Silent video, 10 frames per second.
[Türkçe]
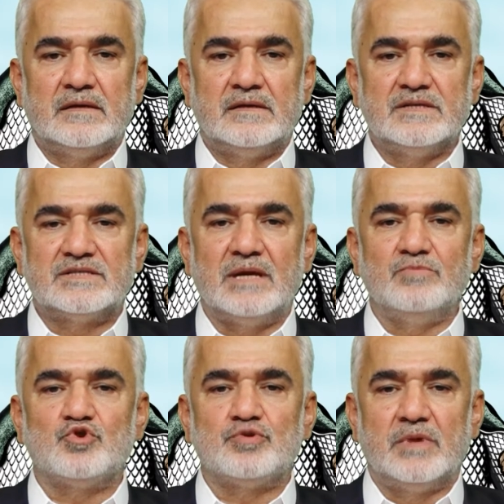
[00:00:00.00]
İslam
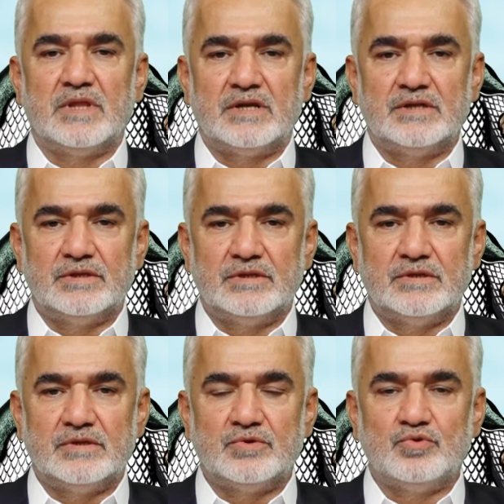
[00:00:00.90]
düşmanlarının
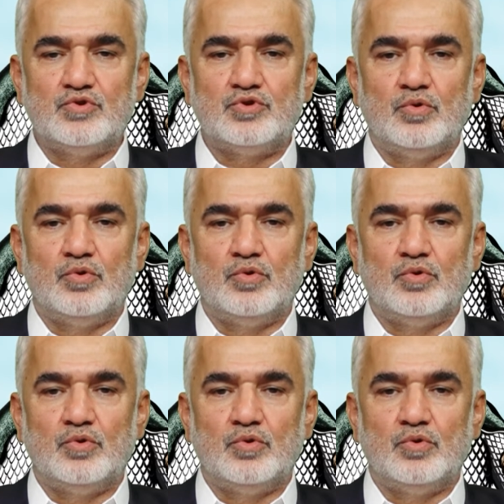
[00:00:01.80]
güçlü